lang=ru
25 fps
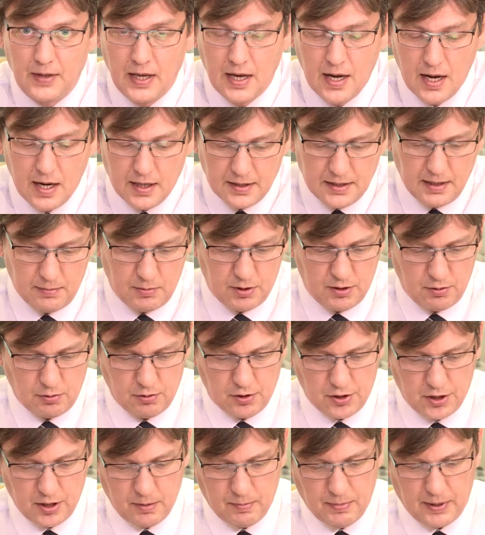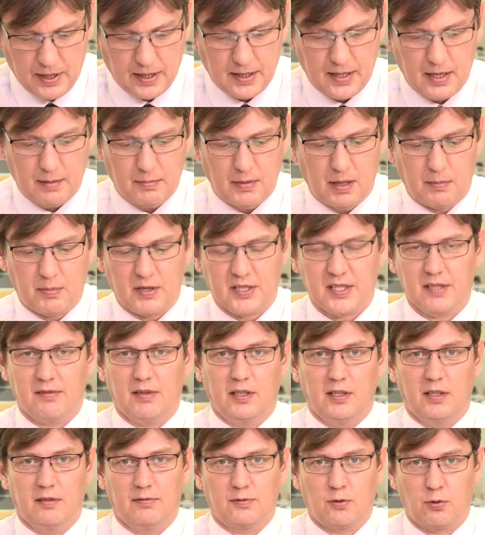Тема сегодняшней программы
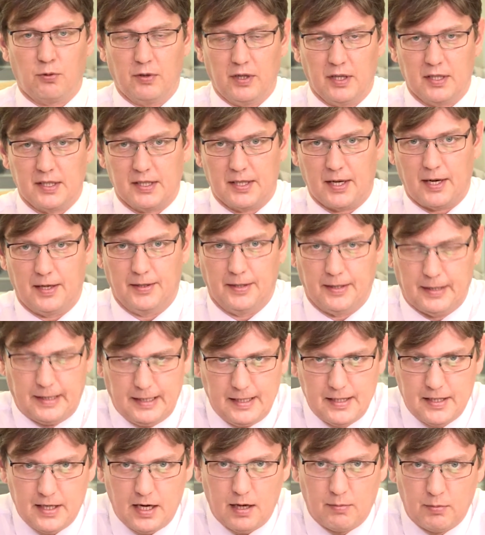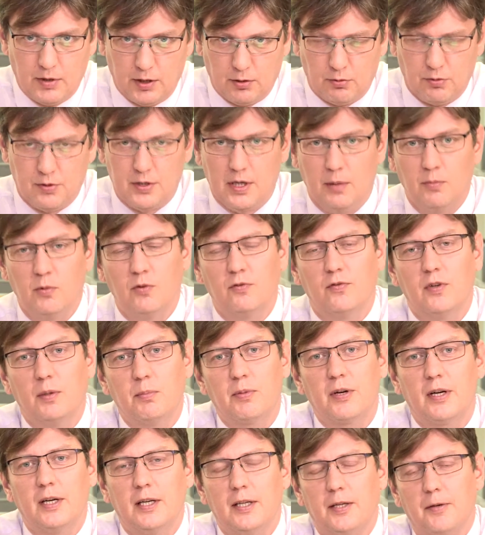«Образование в других странах». Не зря мы эту тему
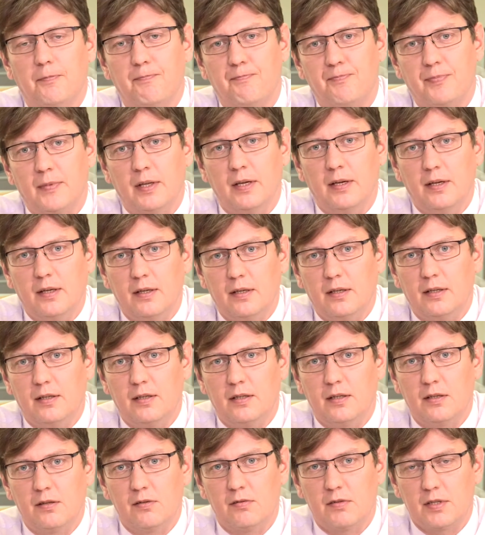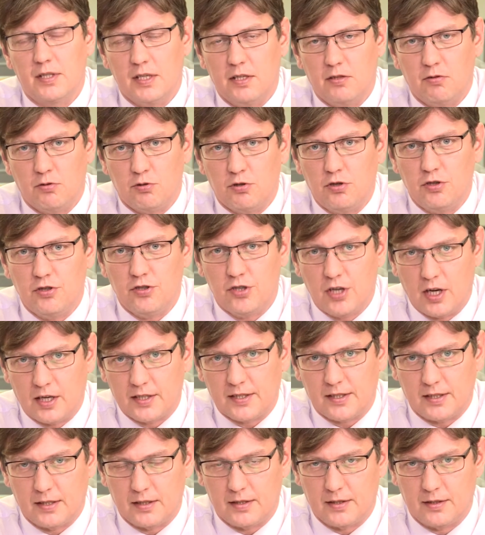выбрали. Э, вы знаете, очень
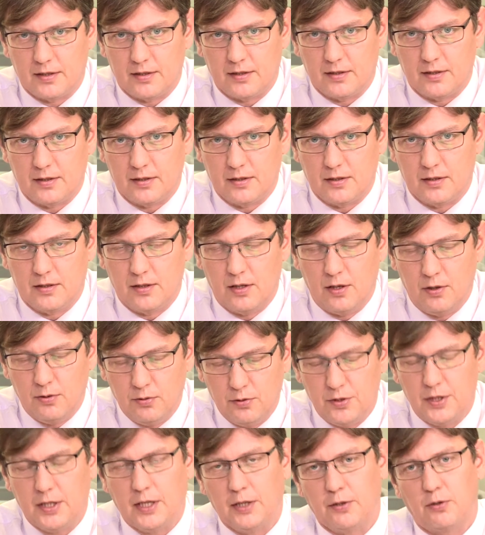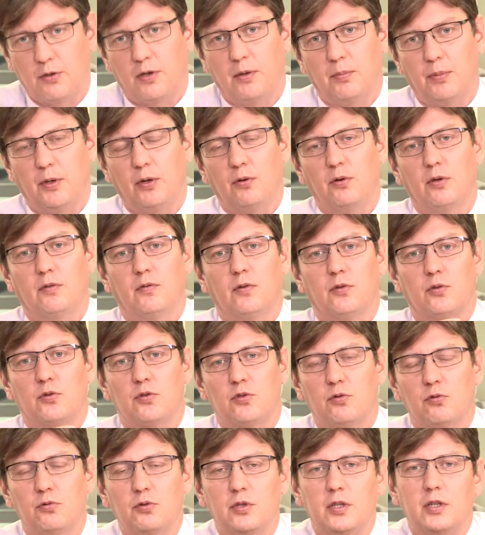часто э, люди, которые приходят в эту
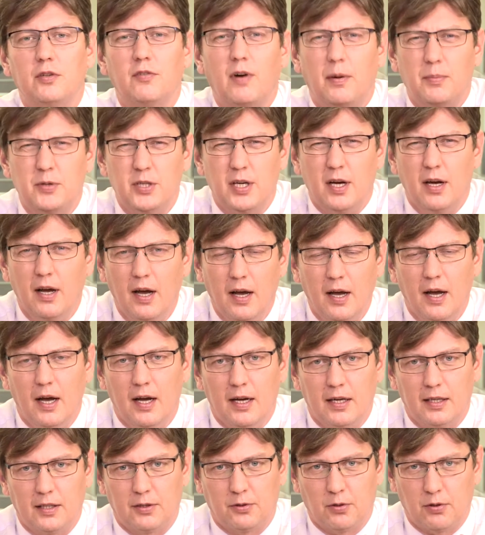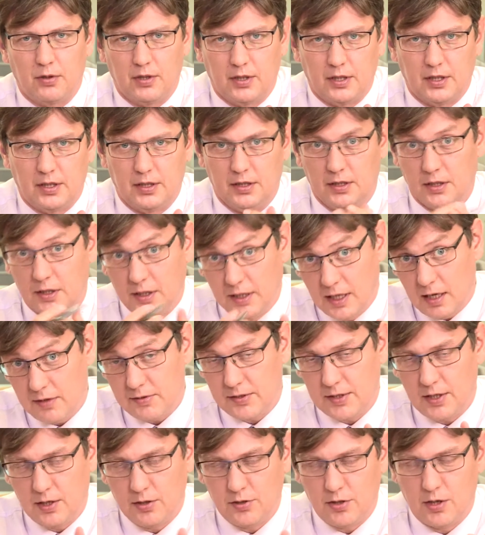студию, и вообще, которых э, я
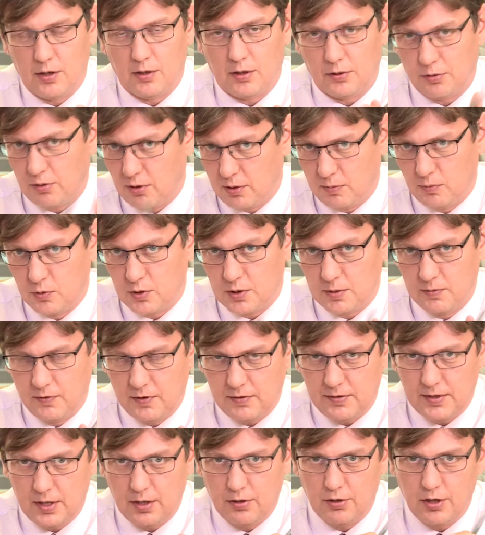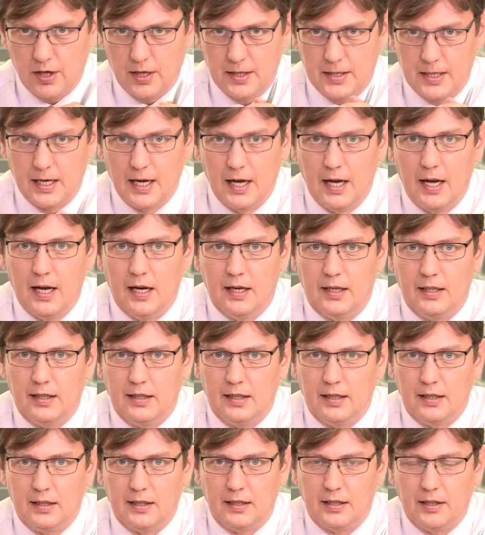встречаю, которых, может, вы встречаете,
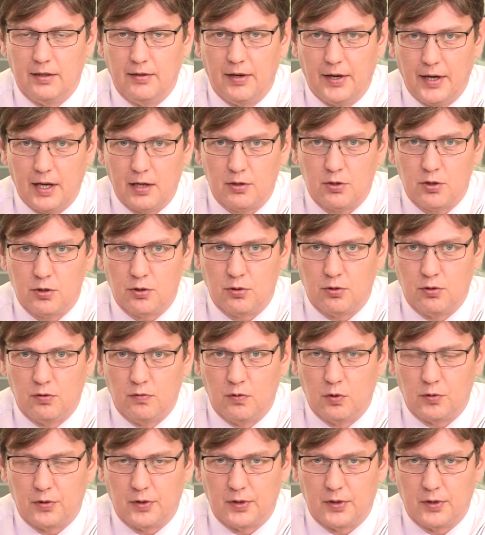говорят, что вот